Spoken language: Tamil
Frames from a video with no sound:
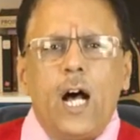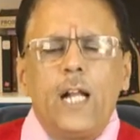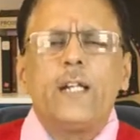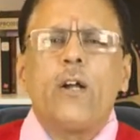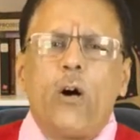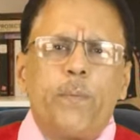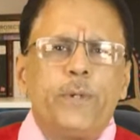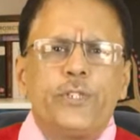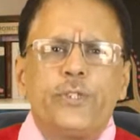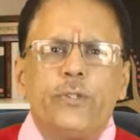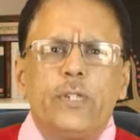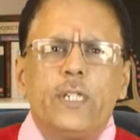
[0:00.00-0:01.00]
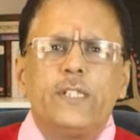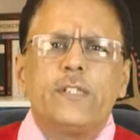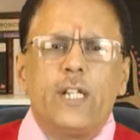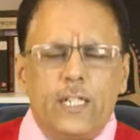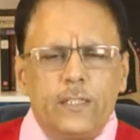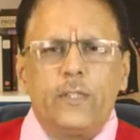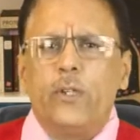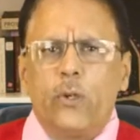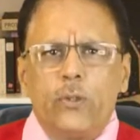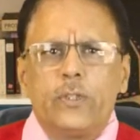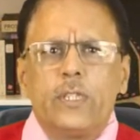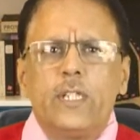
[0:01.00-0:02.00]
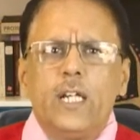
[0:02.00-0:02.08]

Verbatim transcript: அண்ட் ஆப்பர்ச்சுனிட்டிஸ் அண்ட் க்ரோத்